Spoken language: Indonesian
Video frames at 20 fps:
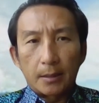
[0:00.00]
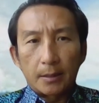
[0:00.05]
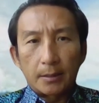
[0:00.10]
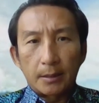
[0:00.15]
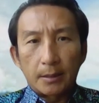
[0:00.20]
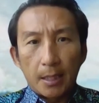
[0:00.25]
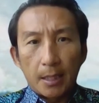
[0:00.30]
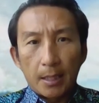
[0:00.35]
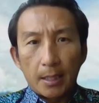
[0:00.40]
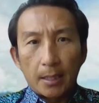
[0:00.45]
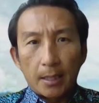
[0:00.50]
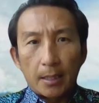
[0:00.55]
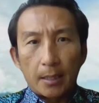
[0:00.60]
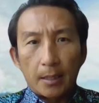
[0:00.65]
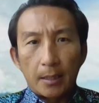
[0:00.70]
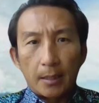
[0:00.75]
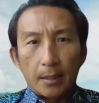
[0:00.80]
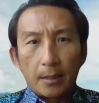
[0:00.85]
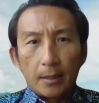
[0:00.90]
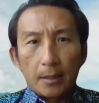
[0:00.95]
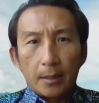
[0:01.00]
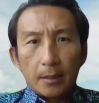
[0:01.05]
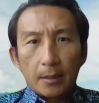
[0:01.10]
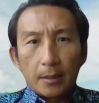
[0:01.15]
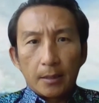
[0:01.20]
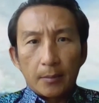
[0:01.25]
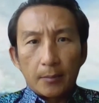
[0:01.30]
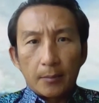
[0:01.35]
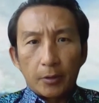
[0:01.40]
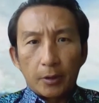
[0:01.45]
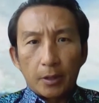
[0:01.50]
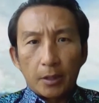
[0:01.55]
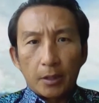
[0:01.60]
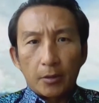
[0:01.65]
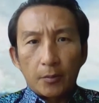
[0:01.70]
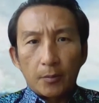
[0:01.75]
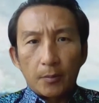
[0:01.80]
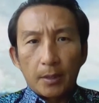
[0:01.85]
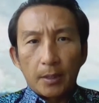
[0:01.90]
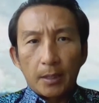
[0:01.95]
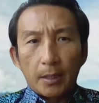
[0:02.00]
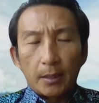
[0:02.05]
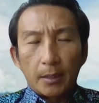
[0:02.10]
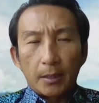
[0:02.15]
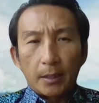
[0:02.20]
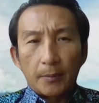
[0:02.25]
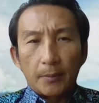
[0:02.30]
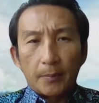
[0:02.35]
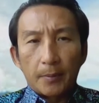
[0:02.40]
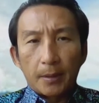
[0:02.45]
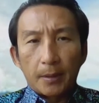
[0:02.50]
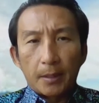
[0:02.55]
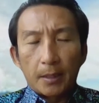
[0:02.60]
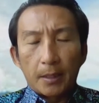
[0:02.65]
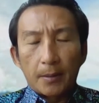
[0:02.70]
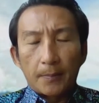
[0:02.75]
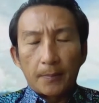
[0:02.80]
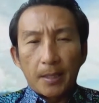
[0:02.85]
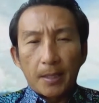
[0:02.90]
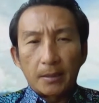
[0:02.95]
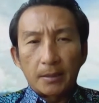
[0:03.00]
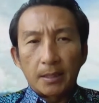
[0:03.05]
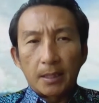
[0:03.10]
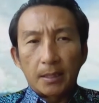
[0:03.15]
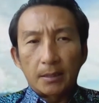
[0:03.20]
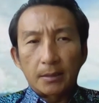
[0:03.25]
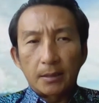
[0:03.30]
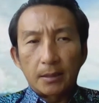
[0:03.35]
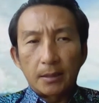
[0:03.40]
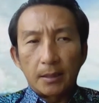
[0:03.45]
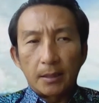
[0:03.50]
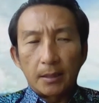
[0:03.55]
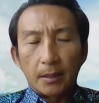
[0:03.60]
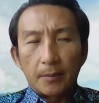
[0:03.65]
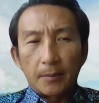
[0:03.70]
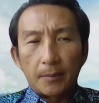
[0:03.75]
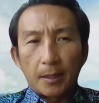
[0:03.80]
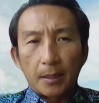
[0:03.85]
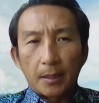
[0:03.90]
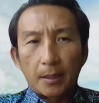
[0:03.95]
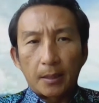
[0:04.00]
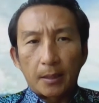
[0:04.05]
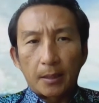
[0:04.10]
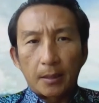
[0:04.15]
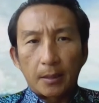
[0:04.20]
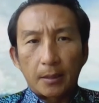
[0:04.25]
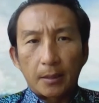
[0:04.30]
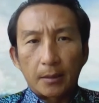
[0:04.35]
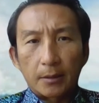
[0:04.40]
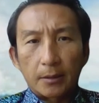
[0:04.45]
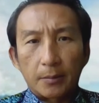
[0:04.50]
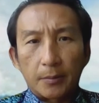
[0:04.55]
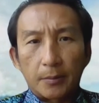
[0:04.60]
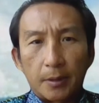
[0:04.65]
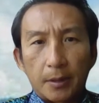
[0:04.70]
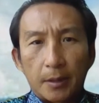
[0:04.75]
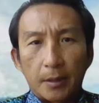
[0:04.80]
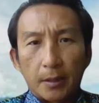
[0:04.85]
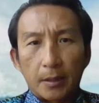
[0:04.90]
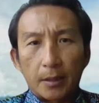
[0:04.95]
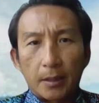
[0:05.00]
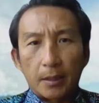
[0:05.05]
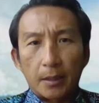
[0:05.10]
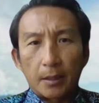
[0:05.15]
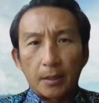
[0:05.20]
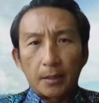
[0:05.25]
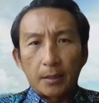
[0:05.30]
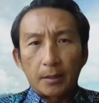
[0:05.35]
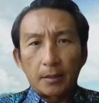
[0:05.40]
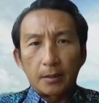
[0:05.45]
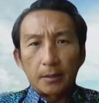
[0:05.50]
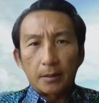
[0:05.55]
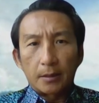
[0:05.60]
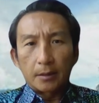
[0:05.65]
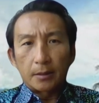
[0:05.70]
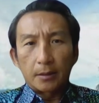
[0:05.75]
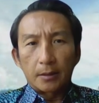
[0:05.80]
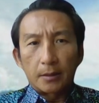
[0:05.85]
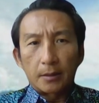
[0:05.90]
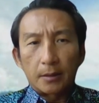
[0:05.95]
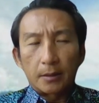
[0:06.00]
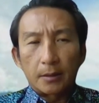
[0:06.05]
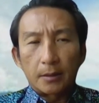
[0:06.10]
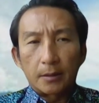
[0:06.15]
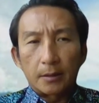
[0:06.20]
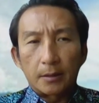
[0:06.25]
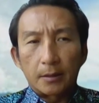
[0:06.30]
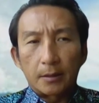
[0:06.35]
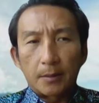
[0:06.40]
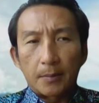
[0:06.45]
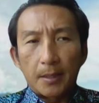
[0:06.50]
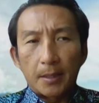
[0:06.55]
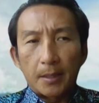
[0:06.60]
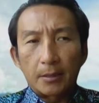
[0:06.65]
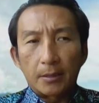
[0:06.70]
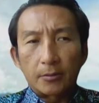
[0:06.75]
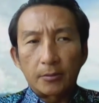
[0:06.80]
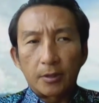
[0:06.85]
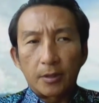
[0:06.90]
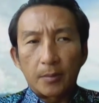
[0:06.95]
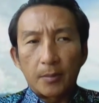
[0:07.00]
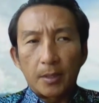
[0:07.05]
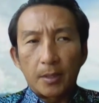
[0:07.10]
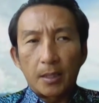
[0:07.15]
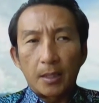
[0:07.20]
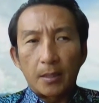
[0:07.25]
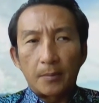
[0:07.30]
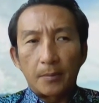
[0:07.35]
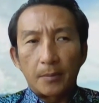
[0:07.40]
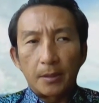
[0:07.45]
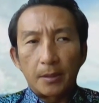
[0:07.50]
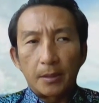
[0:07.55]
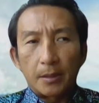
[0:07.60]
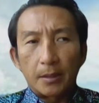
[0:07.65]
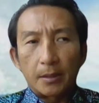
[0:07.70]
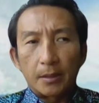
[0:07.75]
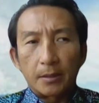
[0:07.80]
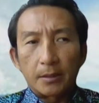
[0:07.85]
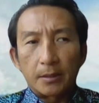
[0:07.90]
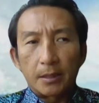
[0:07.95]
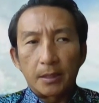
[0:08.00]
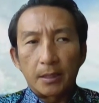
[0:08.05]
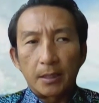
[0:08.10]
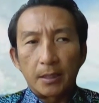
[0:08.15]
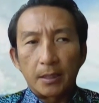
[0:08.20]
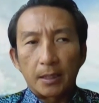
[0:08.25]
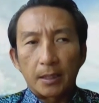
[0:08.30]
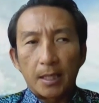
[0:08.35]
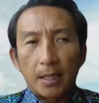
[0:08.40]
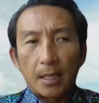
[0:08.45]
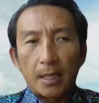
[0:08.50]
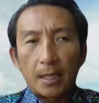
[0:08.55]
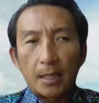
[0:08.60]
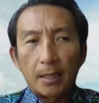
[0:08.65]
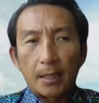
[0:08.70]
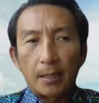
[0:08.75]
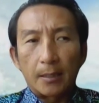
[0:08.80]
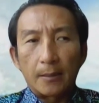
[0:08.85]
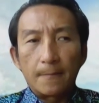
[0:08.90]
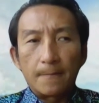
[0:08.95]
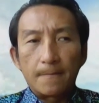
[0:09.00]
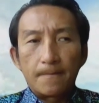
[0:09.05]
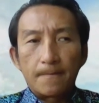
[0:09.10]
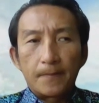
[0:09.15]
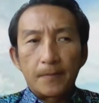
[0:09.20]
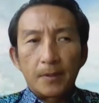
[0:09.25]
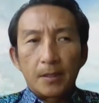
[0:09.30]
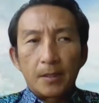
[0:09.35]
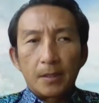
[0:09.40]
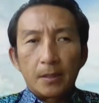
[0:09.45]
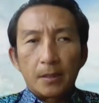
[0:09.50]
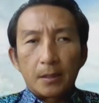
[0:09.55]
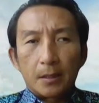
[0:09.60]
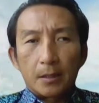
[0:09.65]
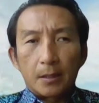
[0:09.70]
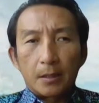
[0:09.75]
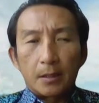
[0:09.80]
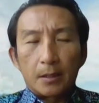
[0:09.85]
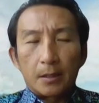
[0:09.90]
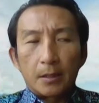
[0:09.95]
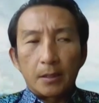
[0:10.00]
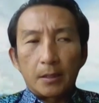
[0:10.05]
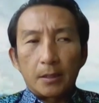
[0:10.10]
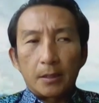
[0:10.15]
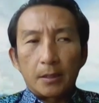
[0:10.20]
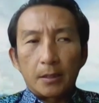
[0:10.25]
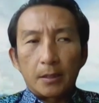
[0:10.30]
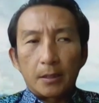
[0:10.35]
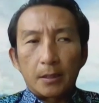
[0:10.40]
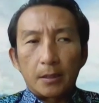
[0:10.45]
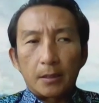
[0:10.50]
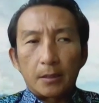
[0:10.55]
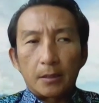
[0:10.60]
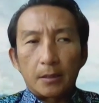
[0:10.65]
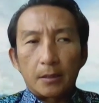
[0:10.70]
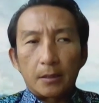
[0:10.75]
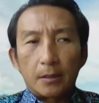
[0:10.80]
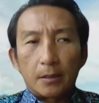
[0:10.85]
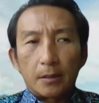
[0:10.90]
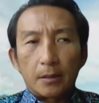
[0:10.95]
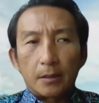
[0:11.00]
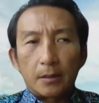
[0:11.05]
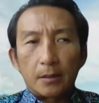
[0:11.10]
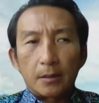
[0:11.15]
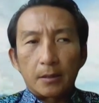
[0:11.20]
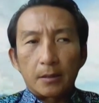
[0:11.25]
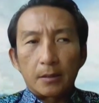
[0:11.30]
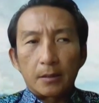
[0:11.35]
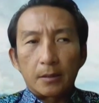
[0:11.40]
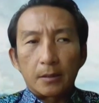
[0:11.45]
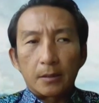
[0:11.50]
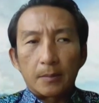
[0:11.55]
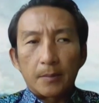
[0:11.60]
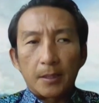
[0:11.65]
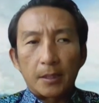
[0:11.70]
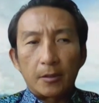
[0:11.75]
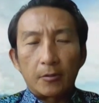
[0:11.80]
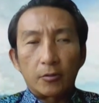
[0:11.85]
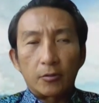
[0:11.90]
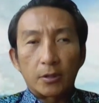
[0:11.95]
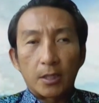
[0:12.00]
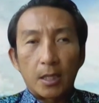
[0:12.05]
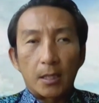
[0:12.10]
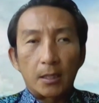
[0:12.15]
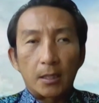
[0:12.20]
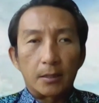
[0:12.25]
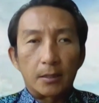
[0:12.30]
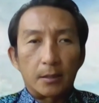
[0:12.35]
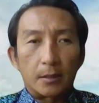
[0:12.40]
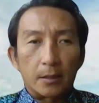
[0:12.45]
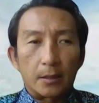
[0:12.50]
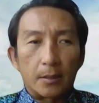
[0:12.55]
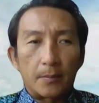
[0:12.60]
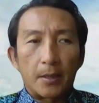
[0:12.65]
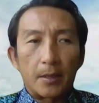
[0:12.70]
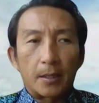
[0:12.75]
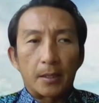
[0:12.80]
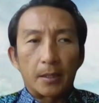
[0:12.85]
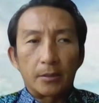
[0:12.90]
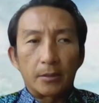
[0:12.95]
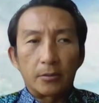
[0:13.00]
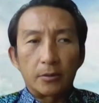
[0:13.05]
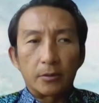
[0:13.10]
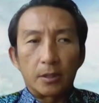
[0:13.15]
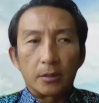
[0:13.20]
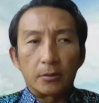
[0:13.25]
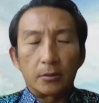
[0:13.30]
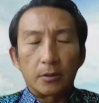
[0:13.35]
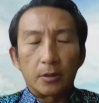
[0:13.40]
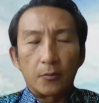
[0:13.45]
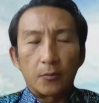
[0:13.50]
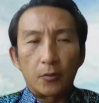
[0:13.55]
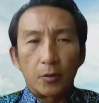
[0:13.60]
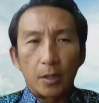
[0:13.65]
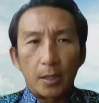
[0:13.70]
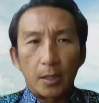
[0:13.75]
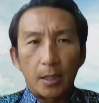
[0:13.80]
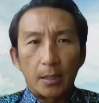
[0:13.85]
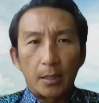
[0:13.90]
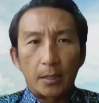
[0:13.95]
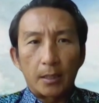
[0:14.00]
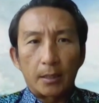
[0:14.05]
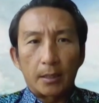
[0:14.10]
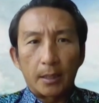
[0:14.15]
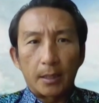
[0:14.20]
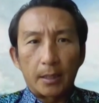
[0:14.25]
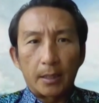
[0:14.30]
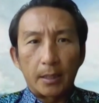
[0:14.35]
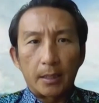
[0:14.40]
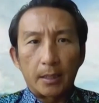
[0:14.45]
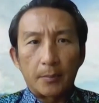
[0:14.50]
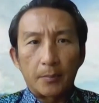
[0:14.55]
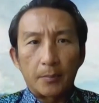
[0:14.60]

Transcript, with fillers: Israel. Namun kalau melihat daripada pasar sendiri market sebenarnya uh, kemarin sudah mengalami sedikit tekanan ya. Jadi uh, kemarin lusa. Jadi kemarin juga sudah mulai ada teknik